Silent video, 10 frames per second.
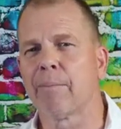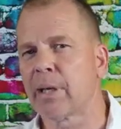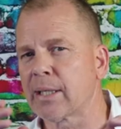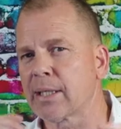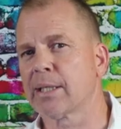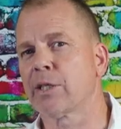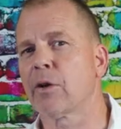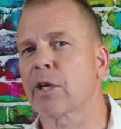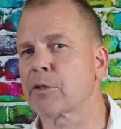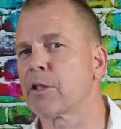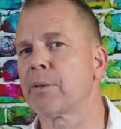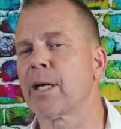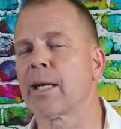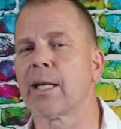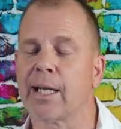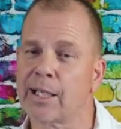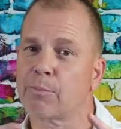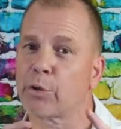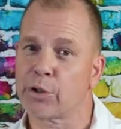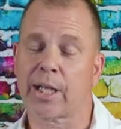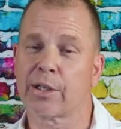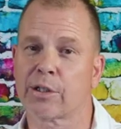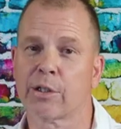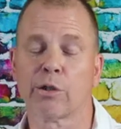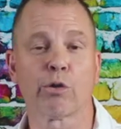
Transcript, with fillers: Pero la decisión y responsabilidad es por ustedes.